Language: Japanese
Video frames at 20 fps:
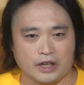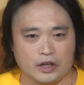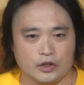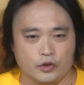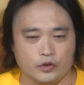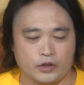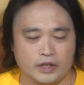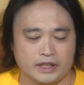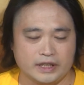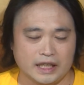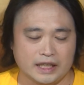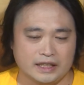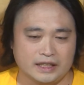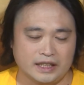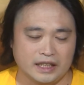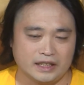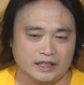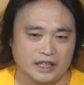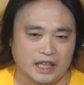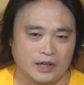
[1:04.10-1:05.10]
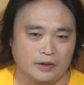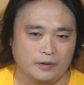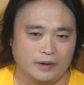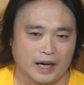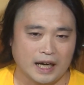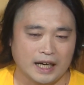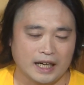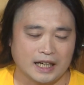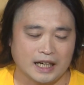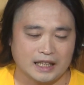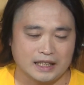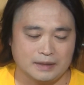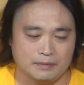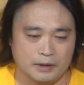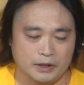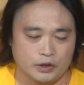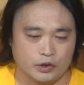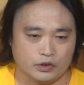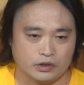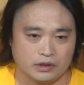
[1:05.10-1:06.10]
の行き先設定をあらかじ
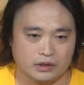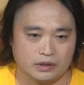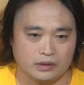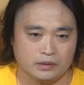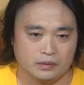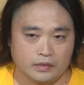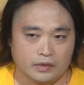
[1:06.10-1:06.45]
めしとく。